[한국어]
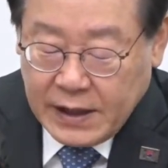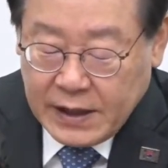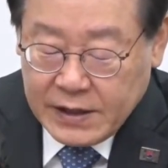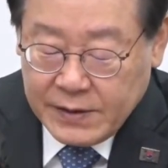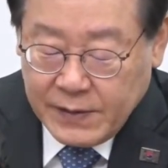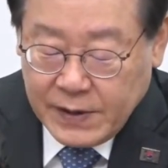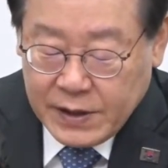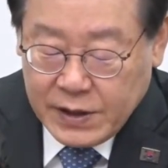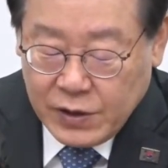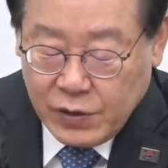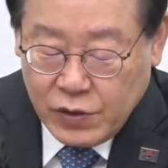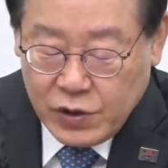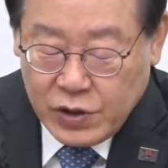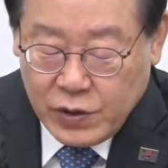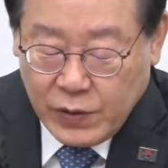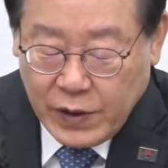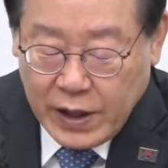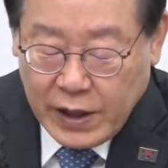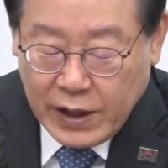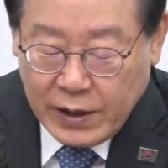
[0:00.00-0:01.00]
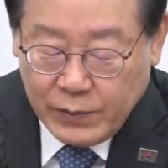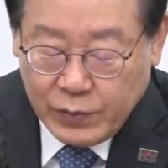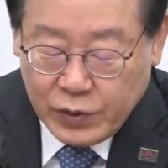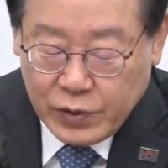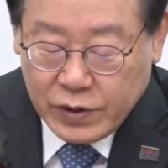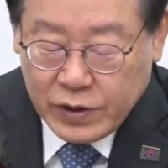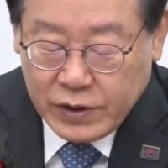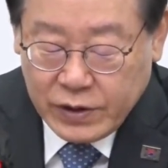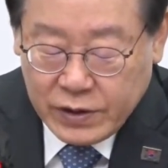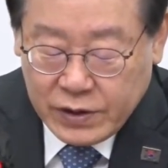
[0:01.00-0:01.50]
하지만 서울시와
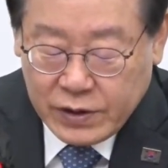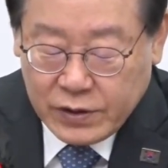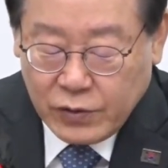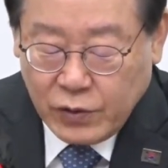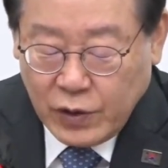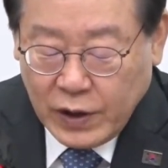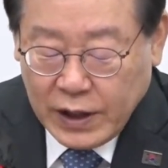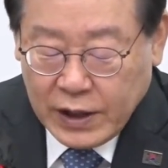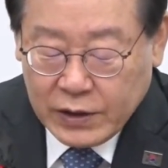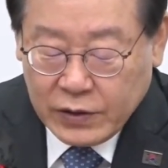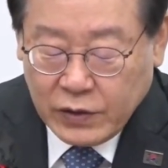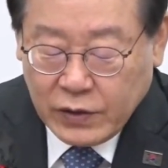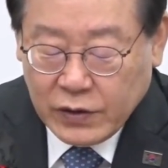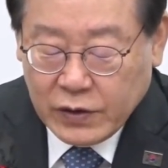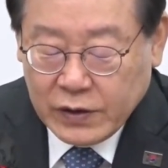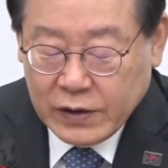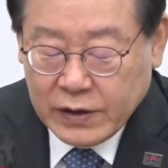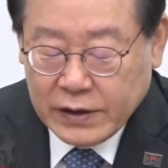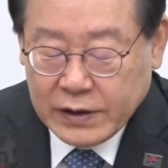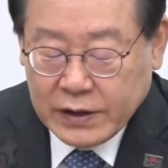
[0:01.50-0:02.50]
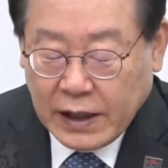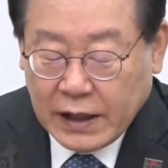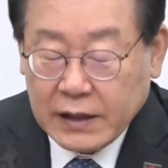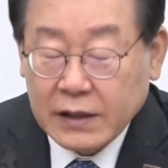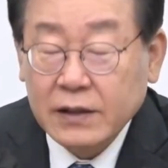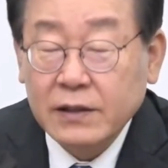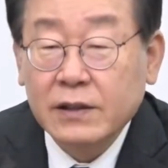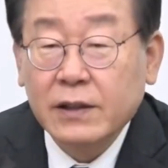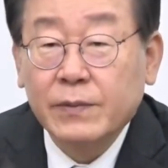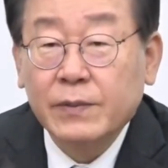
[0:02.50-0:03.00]
행안부는 그동안에도
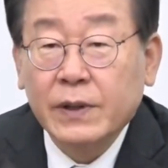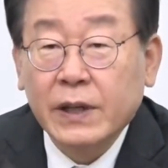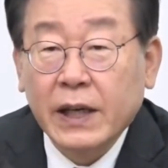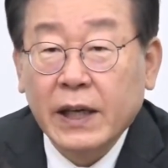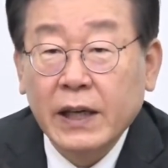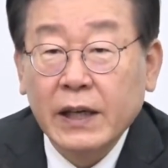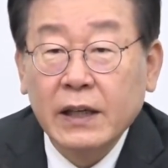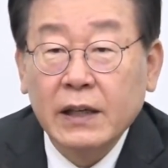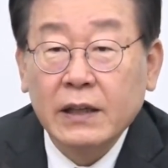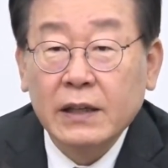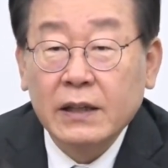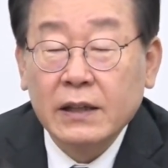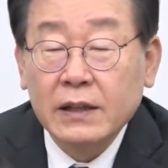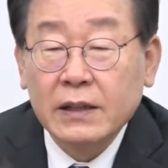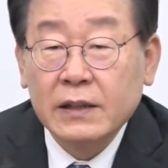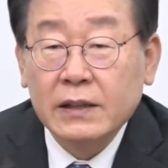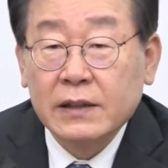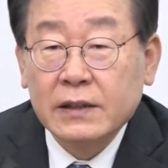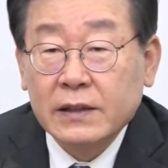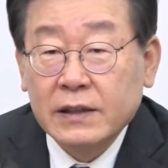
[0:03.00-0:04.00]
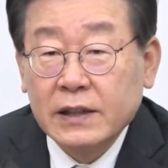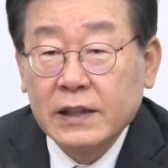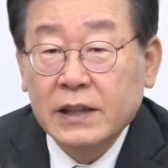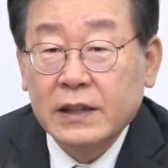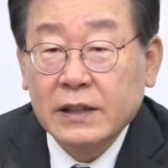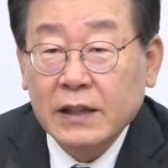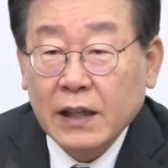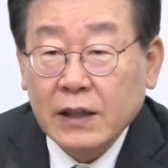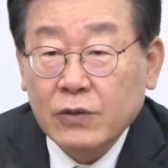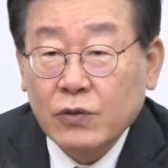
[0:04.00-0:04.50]
낯 뜨겁게
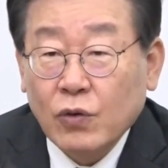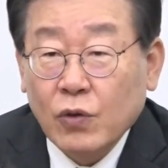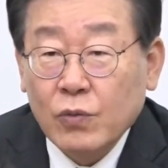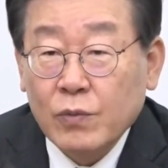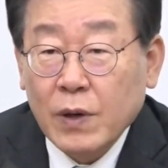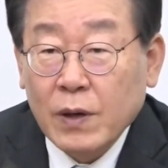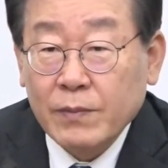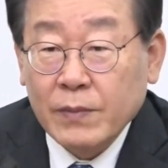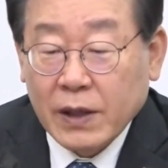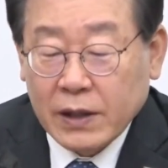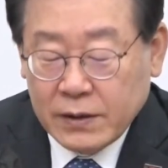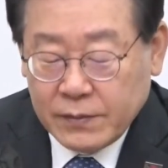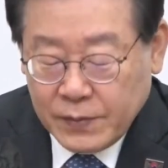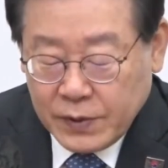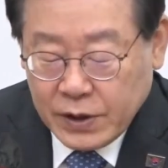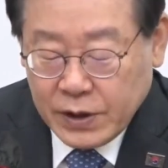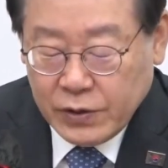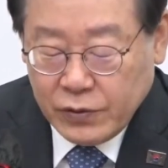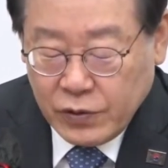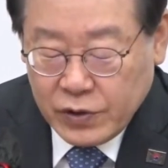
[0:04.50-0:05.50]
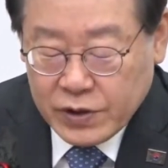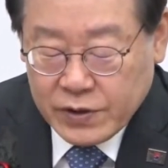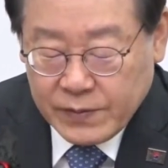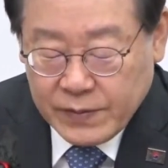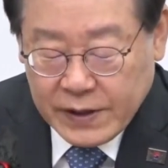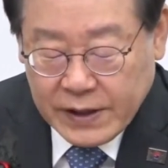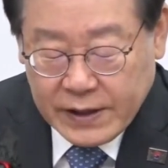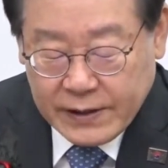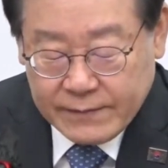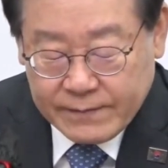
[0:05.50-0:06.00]
니탓 공방만 벌이고
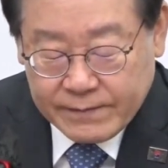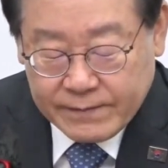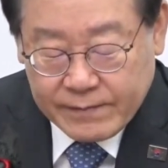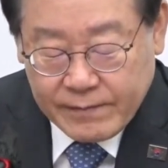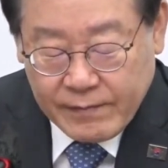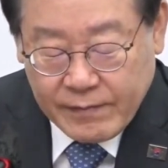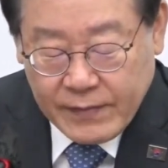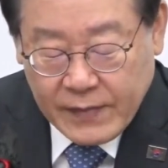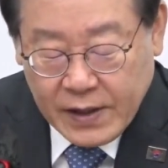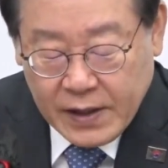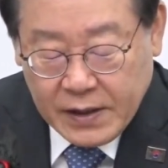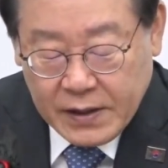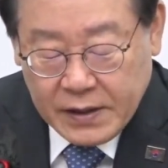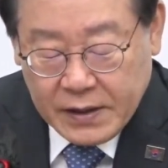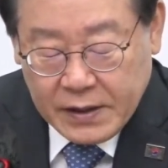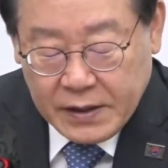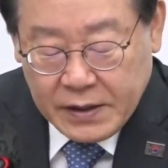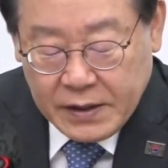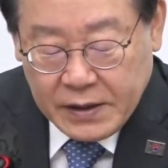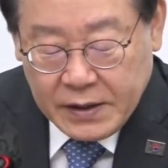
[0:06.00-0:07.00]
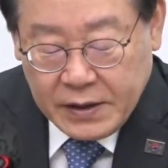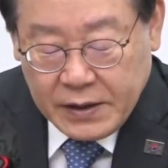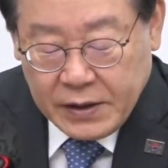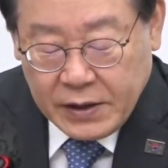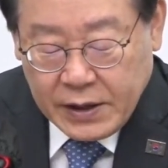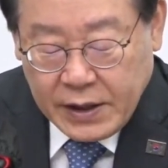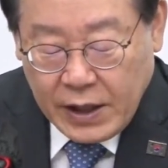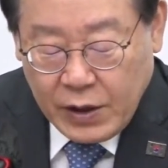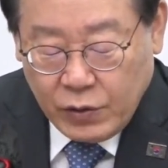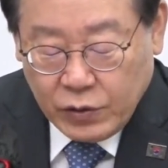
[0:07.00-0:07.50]
있습니다.
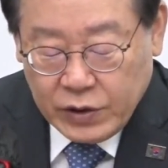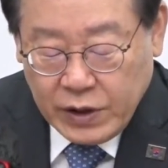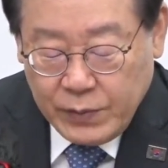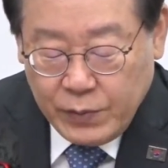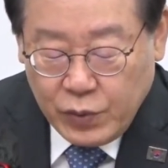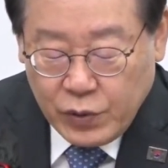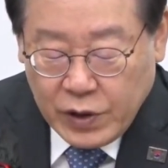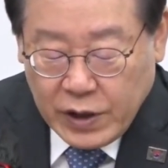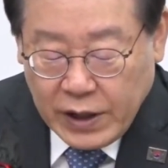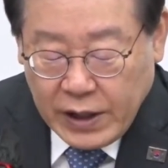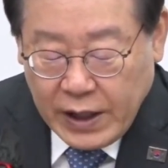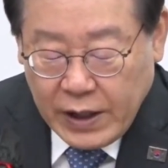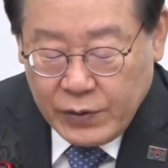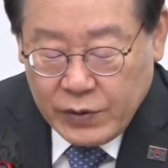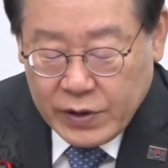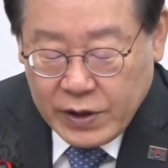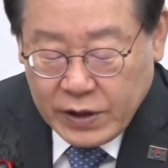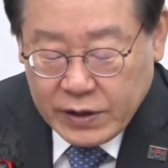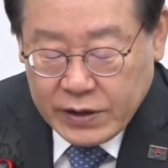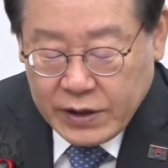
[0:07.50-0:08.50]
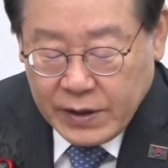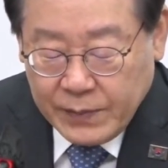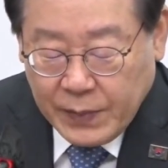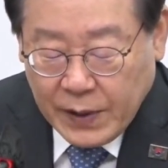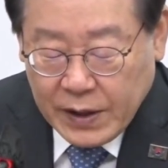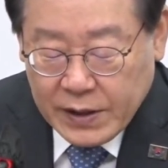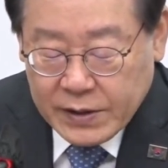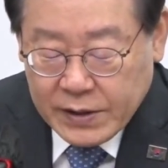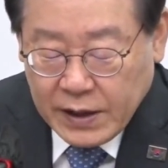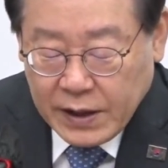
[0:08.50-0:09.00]
예고된 북한의 위성체
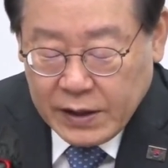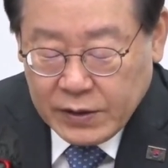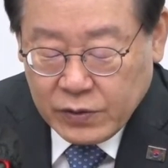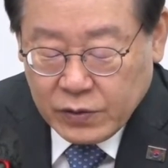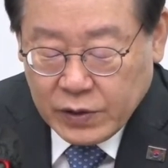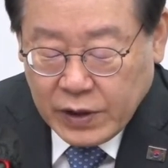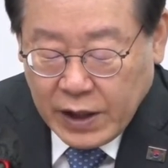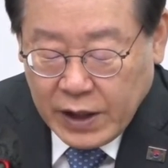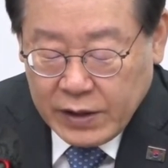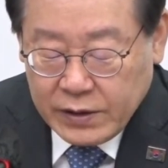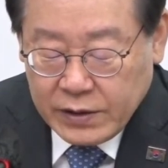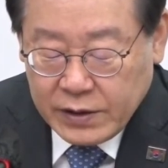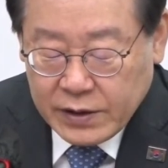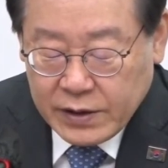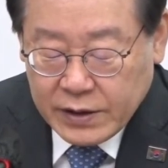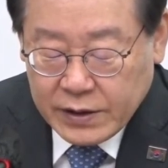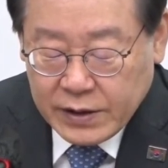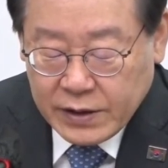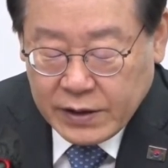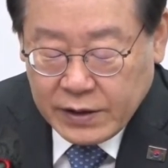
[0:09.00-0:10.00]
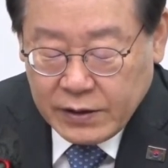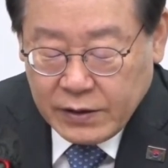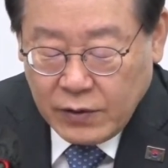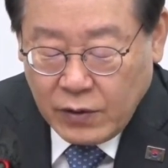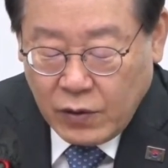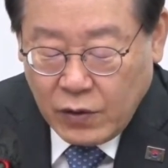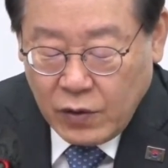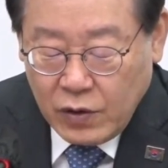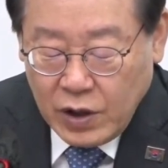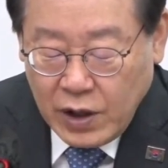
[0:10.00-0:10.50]
발사에도 대응은커녕
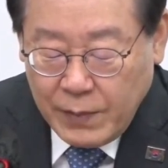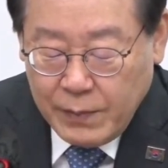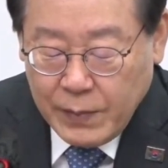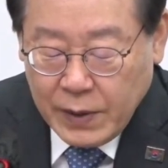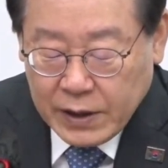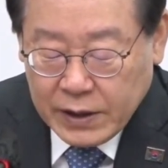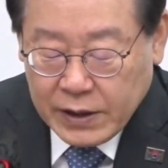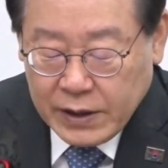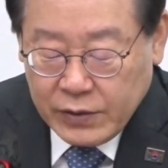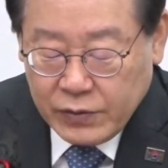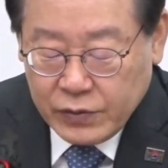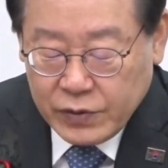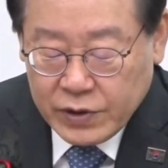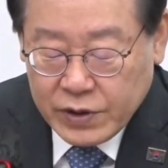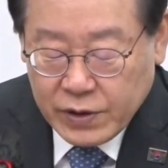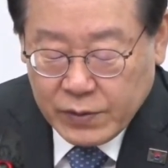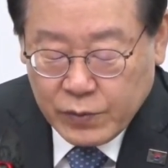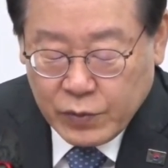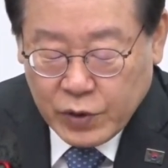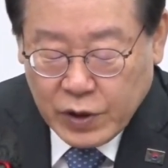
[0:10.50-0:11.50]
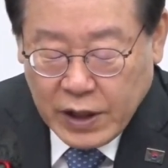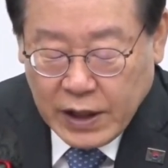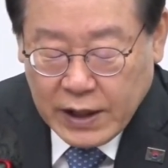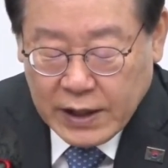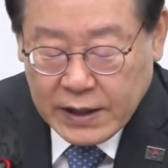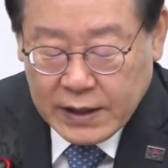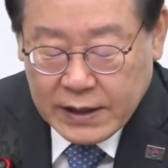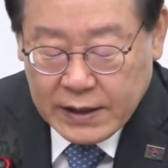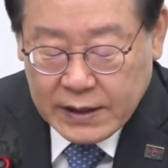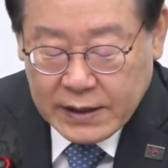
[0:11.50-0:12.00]
혼란만 키운
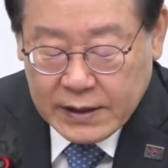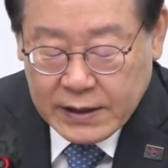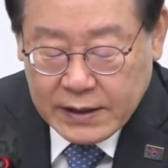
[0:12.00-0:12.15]
정부가